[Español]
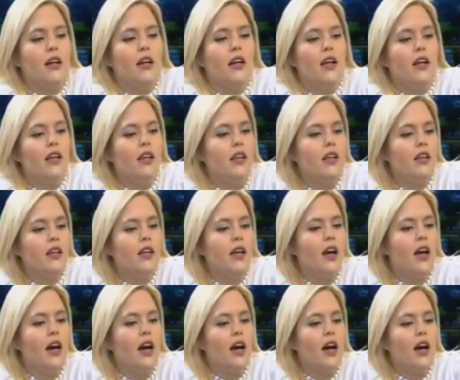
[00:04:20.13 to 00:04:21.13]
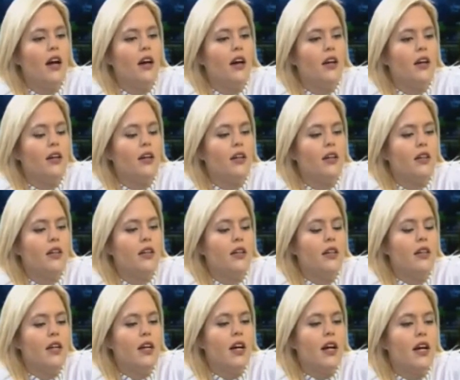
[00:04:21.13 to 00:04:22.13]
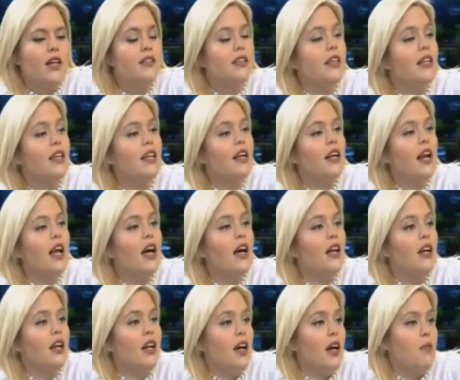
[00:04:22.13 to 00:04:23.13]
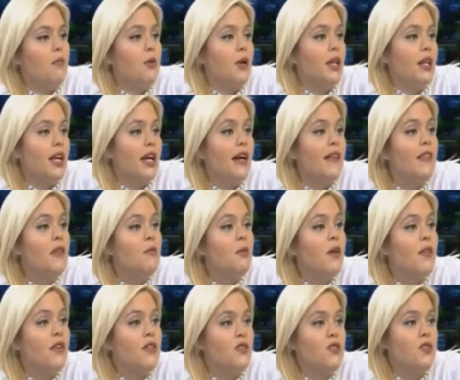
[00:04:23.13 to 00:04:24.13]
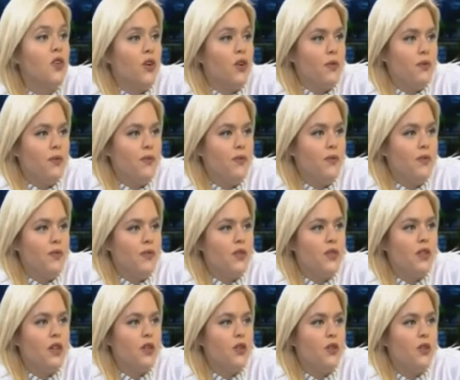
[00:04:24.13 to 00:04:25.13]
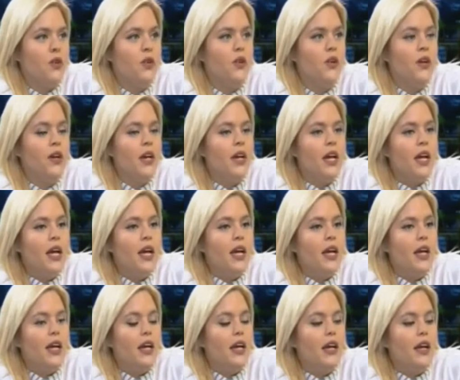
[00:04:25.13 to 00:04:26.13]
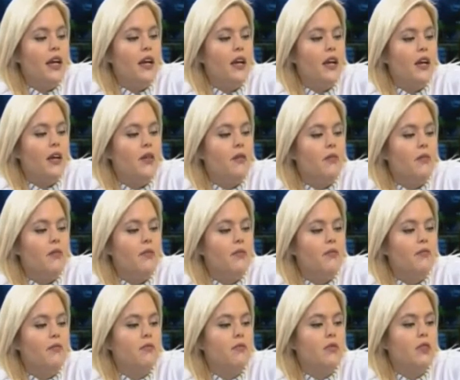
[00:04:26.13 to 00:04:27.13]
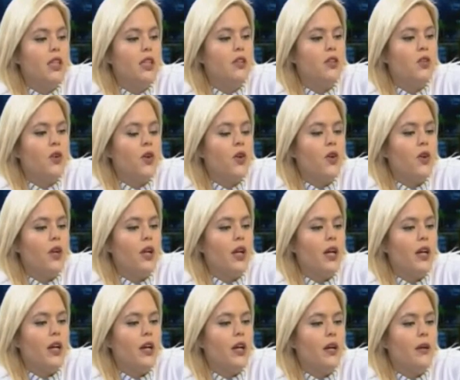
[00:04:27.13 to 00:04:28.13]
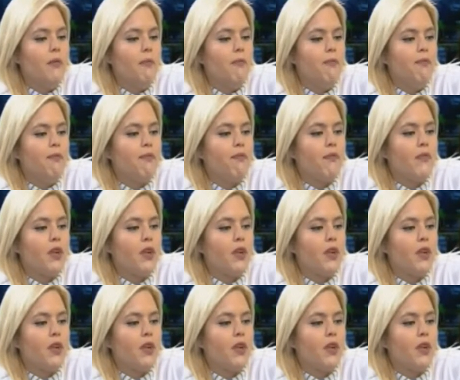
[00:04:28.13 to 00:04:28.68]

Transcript: la gente a, seguir las, políticas de prevención, ¿cierto? Eh, dentro de,